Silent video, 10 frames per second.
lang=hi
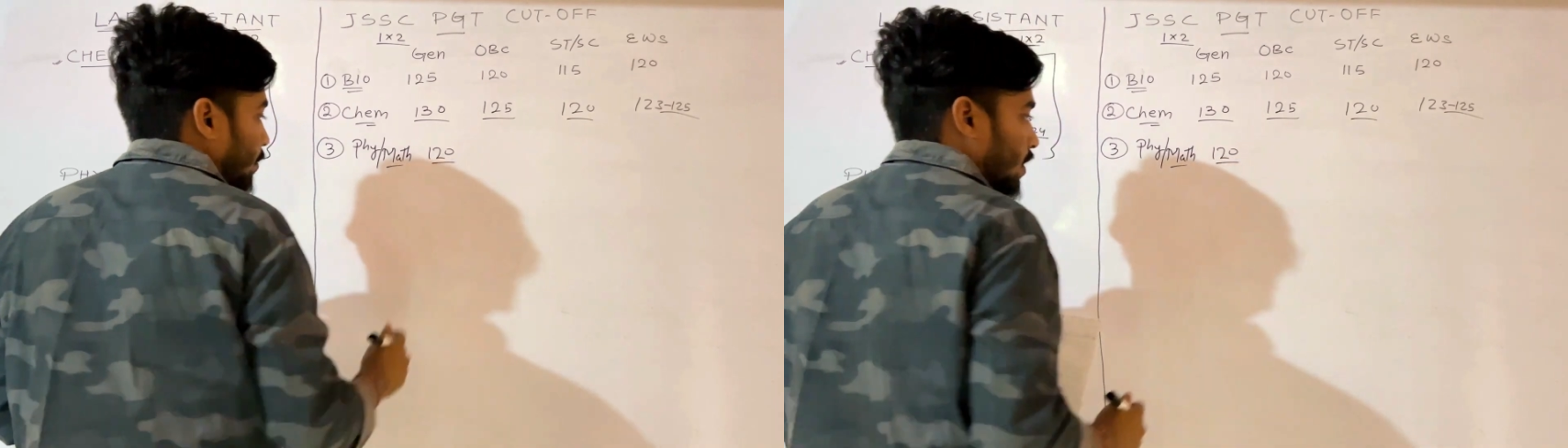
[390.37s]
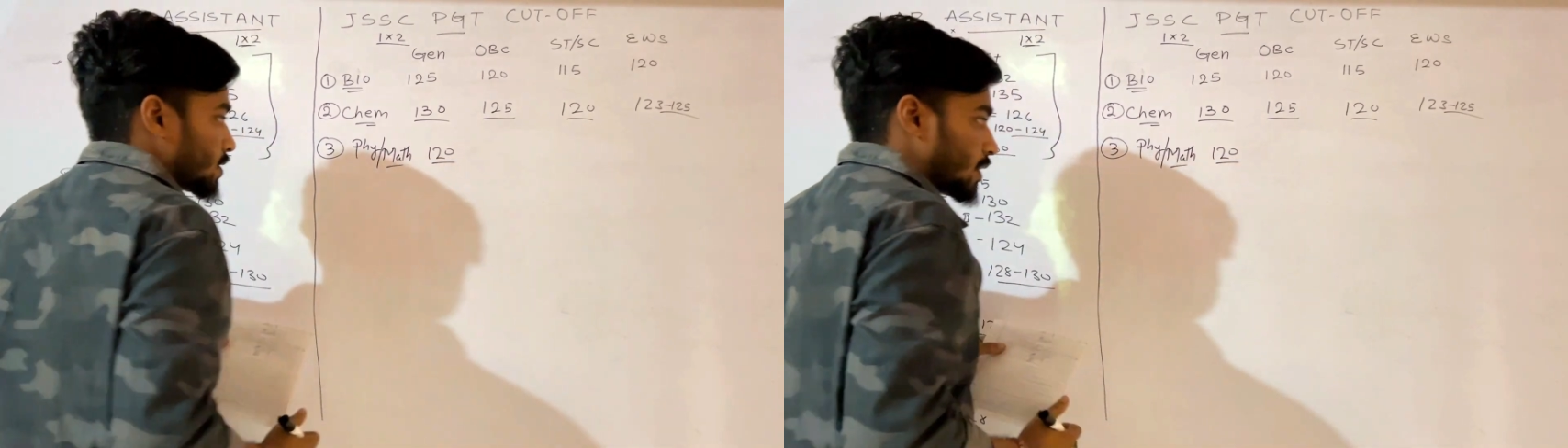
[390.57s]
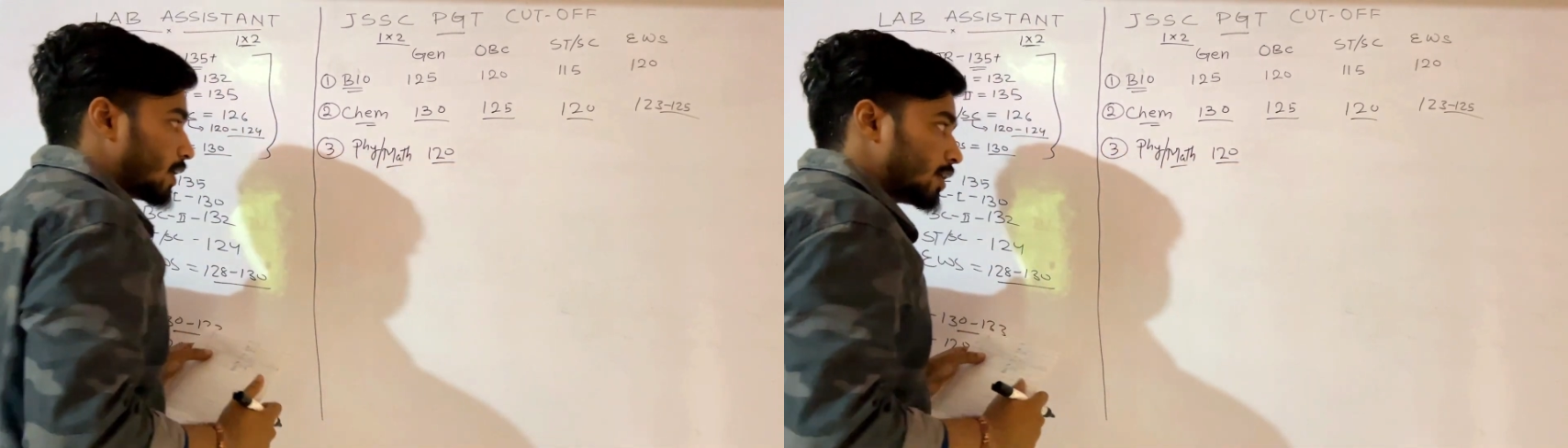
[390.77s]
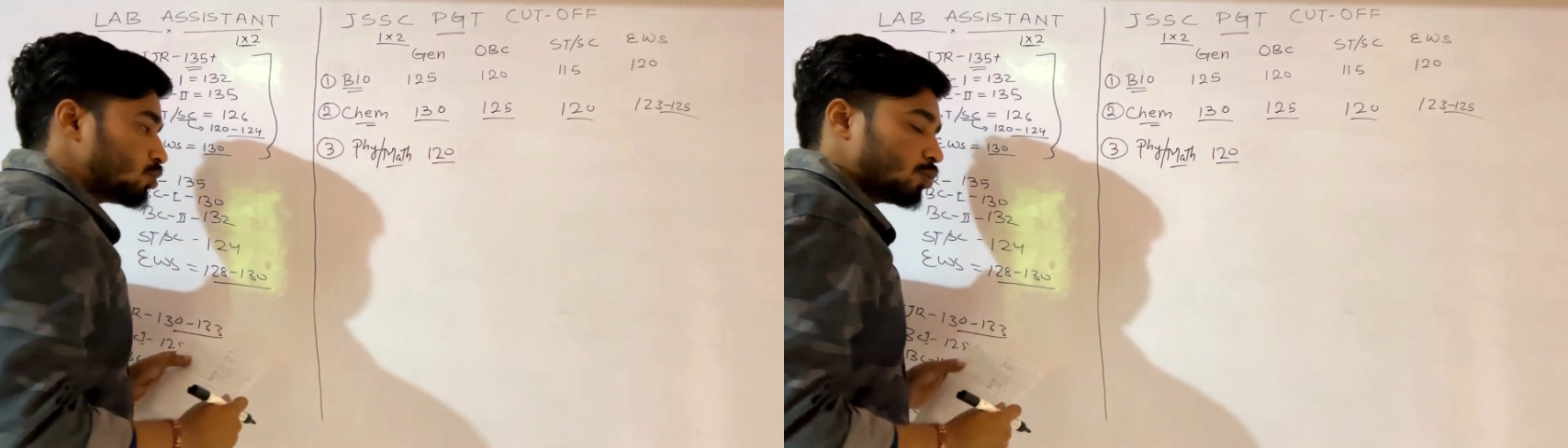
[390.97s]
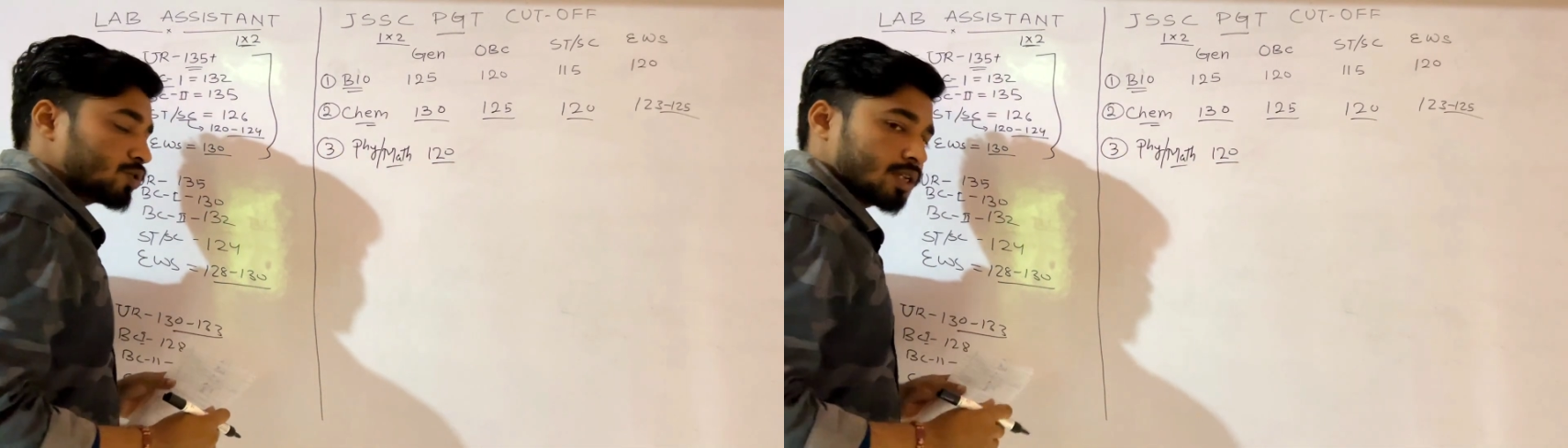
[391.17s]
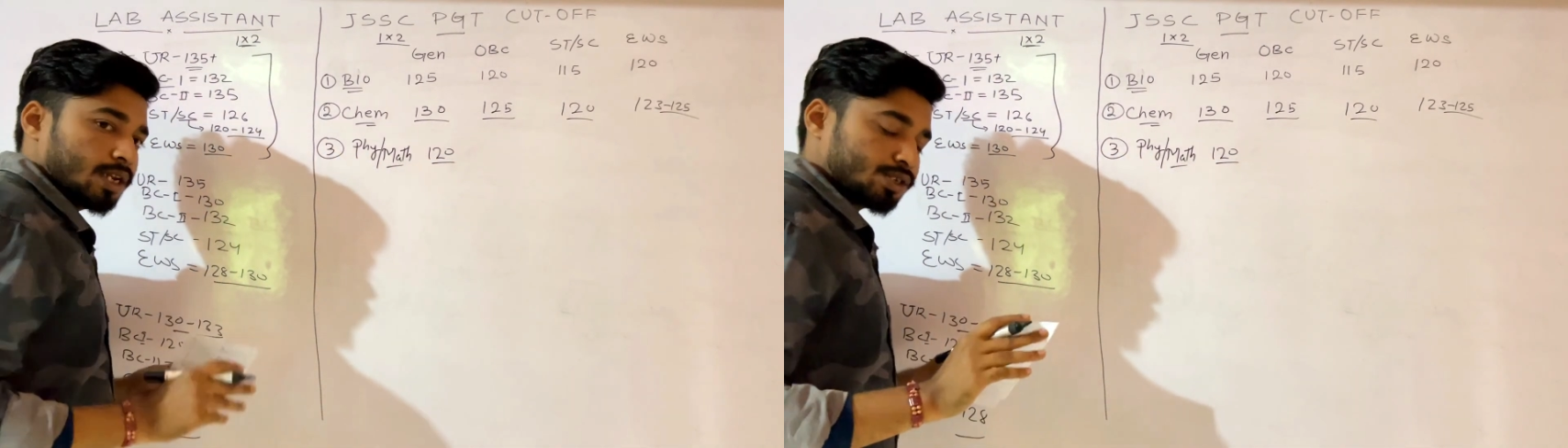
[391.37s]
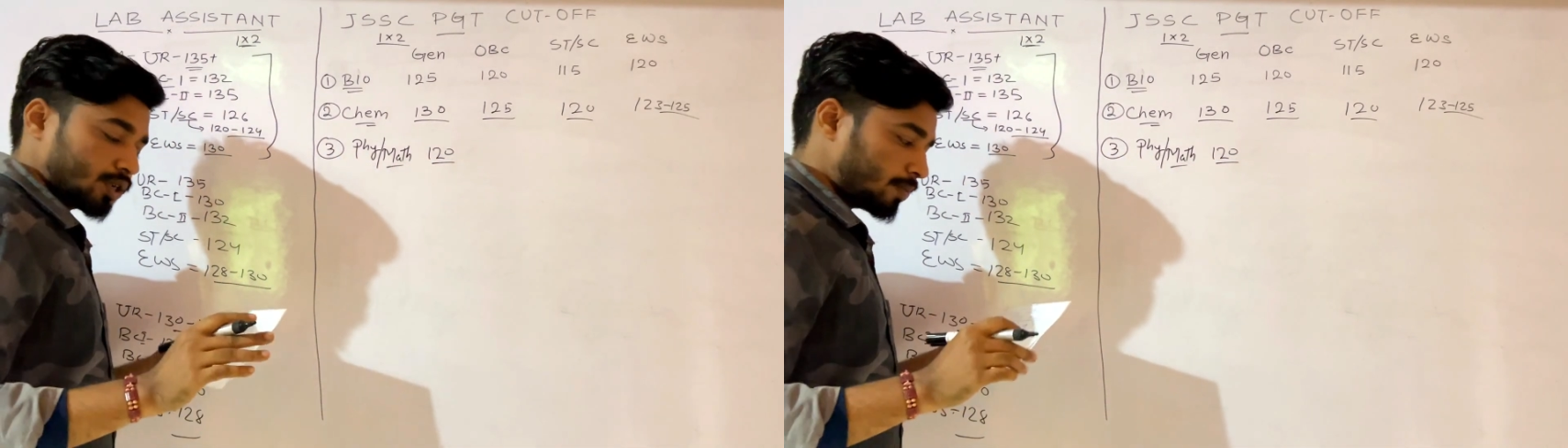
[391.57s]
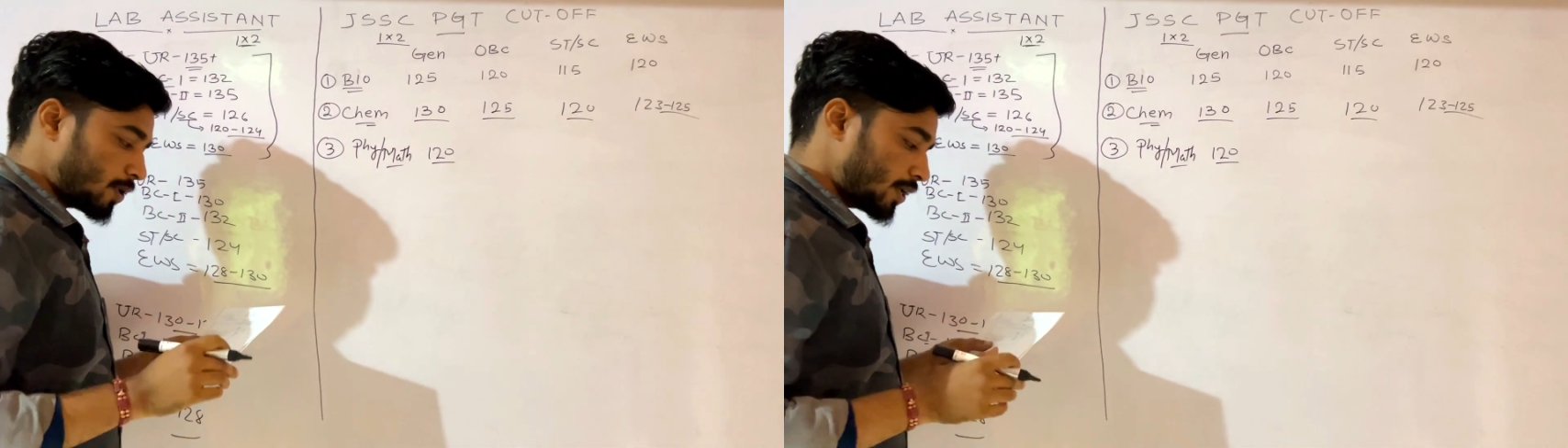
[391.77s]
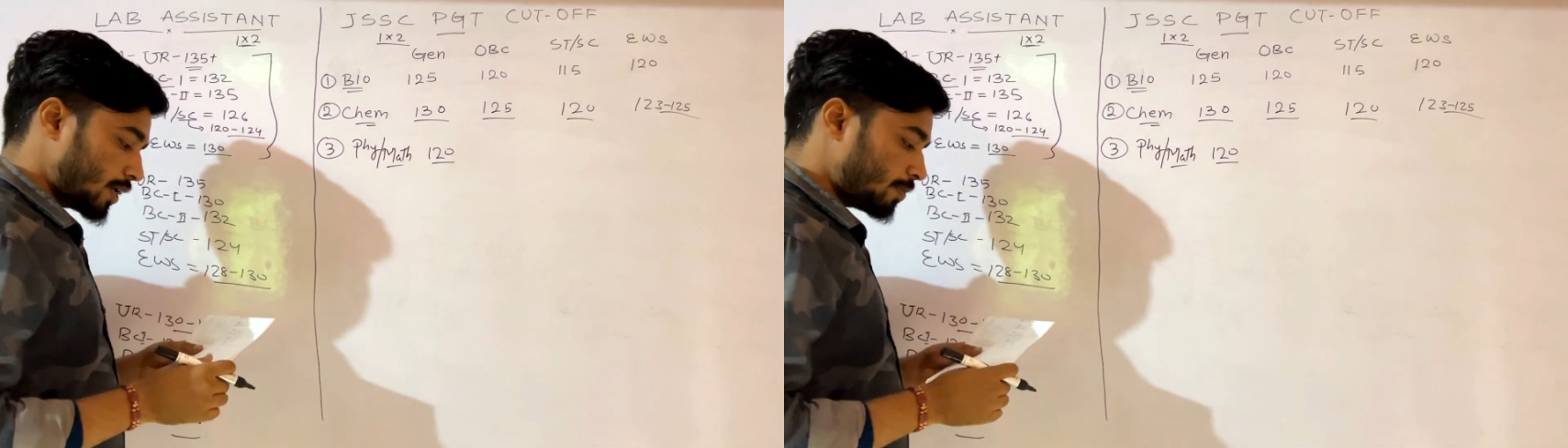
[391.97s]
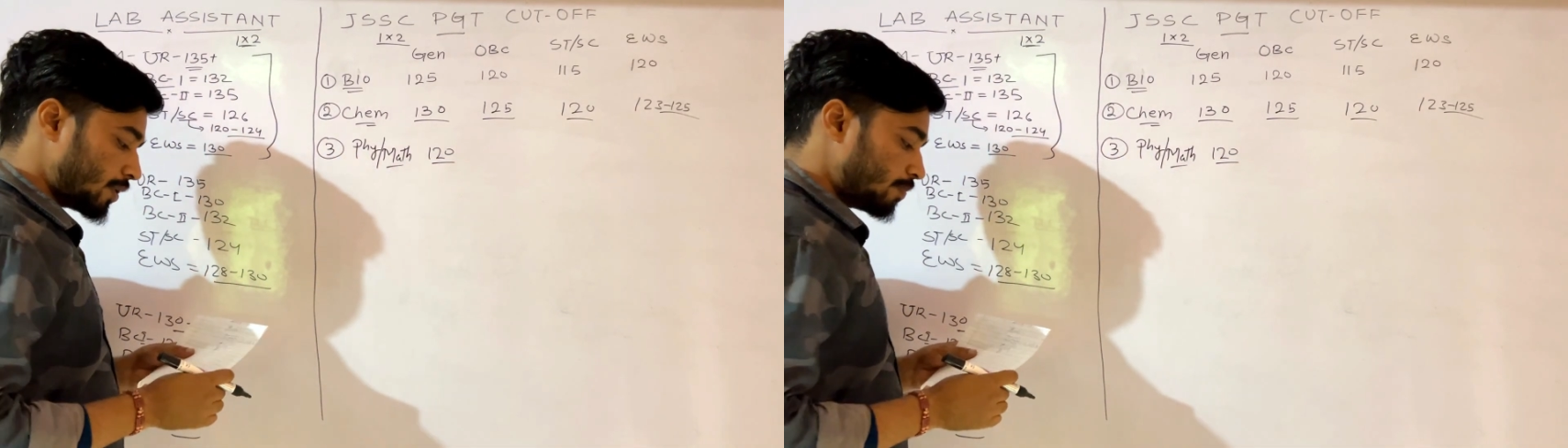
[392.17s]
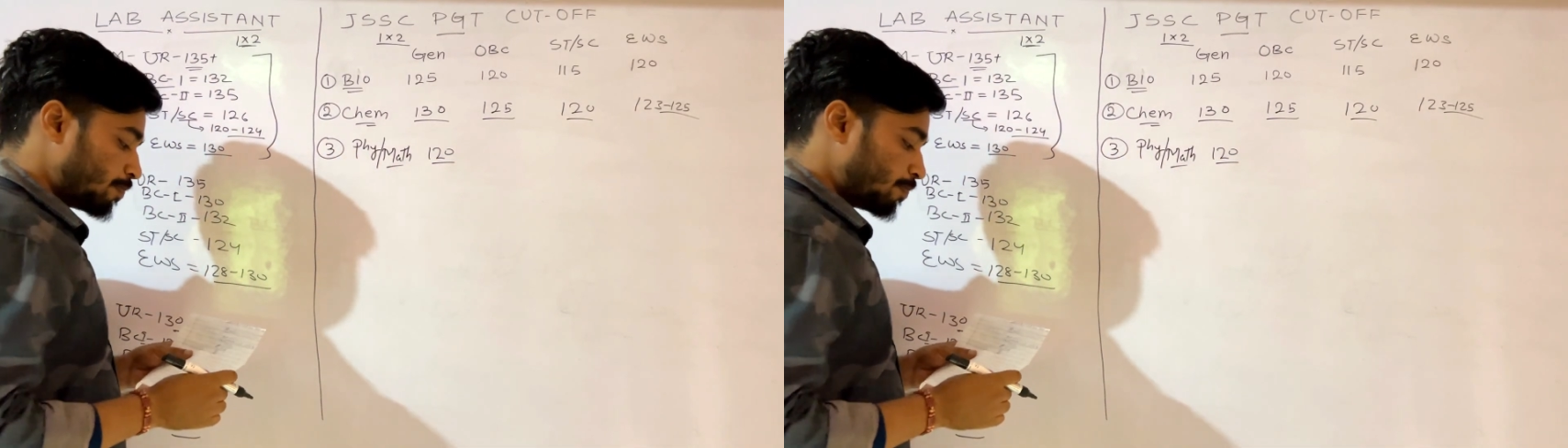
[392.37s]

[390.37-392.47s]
मार्क्स आ रहा है तो सिलेक्शन आपका यहाँ पे